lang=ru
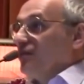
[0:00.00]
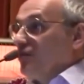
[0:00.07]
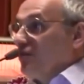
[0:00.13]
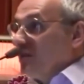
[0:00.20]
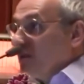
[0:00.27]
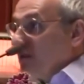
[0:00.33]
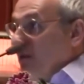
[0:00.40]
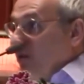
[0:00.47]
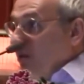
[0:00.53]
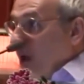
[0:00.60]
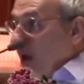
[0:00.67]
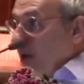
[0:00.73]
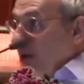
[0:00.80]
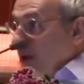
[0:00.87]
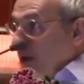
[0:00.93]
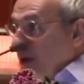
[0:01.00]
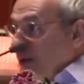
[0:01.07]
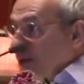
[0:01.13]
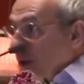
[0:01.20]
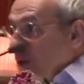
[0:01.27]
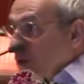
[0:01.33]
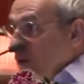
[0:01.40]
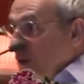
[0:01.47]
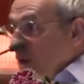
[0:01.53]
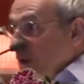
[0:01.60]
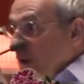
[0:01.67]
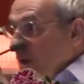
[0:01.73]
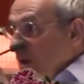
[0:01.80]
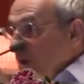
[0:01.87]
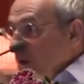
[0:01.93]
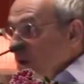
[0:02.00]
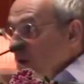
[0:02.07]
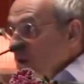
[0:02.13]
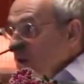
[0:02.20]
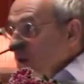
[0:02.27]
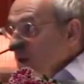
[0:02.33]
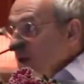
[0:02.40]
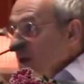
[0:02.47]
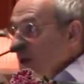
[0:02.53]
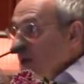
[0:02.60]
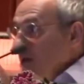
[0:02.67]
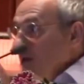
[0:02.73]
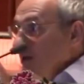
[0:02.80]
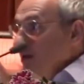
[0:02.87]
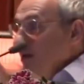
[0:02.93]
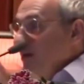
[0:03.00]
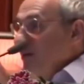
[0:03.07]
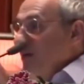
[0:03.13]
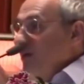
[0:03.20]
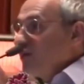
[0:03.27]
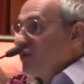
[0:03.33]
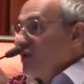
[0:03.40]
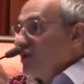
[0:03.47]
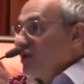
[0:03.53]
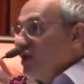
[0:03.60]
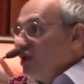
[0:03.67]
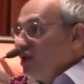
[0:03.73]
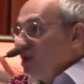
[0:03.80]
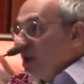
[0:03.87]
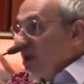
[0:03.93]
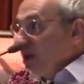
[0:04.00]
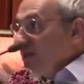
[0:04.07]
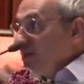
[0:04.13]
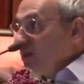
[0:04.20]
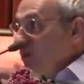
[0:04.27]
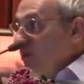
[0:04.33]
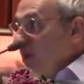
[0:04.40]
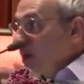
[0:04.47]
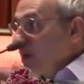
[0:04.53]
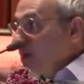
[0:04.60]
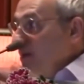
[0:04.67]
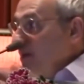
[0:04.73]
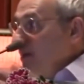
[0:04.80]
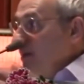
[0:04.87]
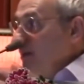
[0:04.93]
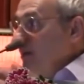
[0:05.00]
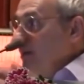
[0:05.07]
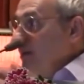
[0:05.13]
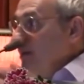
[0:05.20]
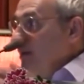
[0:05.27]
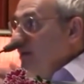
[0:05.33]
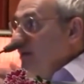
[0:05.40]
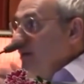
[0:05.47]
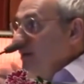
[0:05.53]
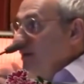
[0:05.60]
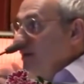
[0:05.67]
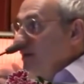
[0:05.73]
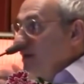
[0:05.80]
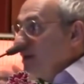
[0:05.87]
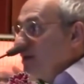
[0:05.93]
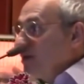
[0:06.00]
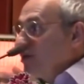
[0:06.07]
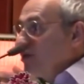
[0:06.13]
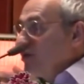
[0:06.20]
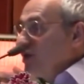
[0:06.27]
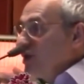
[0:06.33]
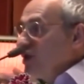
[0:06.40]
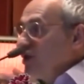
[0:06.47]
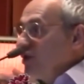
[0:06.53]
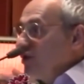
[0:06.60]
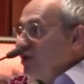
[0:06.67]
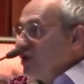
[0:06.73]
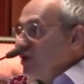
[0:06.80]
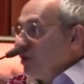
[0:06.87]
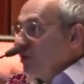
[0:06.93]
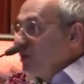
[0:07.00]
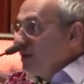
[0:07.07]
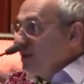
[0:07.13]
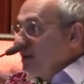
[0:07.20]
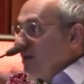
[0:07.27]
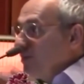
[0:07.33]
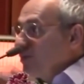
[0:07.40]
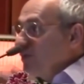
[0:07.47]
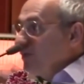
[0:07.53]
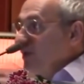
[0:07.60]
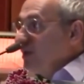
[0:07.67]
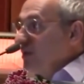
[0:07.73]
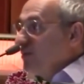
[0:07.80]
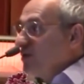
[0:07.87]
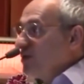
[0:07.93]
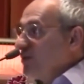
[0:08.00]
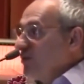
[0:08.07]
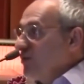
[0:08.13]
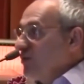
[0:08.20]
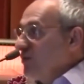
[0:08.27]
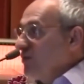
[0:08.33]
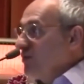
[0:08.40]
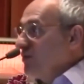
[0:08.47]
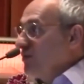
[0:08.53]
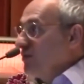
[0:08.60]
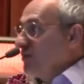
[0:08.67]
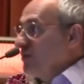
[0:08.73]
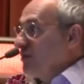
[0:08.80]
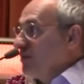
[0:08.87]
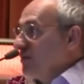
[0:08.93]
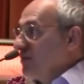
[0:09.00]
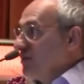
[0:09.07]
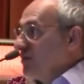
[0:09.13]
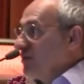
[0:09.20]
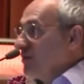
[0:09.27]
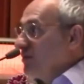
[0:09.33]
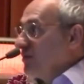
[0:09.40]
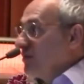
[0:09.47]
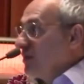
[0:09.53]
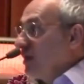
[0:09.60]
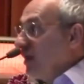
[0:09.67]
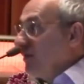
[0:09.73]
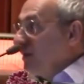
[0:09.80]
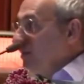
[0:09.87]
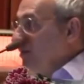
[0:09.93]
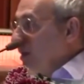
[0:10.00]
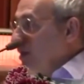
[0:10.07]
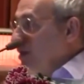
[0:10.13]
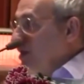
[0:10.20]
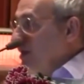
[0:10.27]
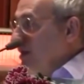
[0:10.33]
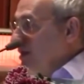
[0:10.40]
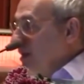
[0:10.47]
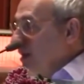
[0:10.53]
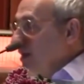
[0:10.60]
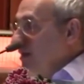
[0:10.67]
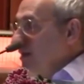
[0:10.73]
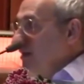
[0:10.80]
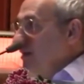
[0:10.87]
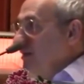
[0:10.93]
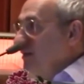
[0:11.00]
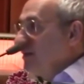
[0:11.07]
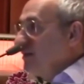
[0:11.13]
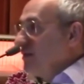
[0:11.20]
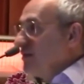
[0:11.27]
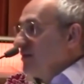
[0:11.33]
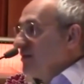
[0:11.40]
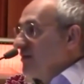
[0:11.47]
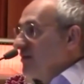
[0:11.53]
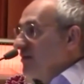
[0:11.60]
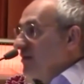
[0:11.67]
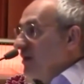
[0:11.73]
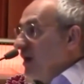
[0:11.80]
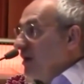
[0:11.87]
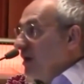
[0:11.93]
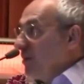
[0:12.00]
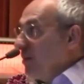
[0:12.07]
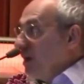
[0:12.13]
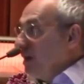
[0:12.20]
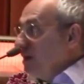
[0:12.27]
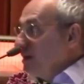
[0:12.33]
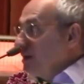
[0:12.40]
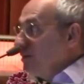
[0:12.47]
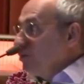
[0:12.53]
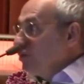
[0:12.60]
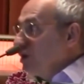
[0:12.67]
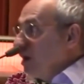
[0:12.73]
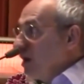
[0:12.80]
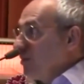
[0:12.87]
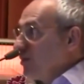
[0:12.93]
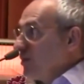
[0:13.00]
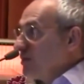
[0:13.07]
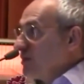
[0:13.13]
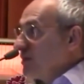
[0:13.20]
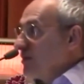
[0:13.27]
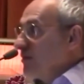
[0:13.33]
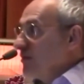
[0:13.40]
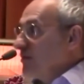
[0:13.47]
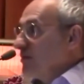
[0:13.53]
Ну, то есть аккуратненько, спокойненько, нежненько. Потому что женщина, она всего боится. Знаете, что женщине очень трудно замуж выйти, почему? Главная причина, знаете? Она боится мужика просто.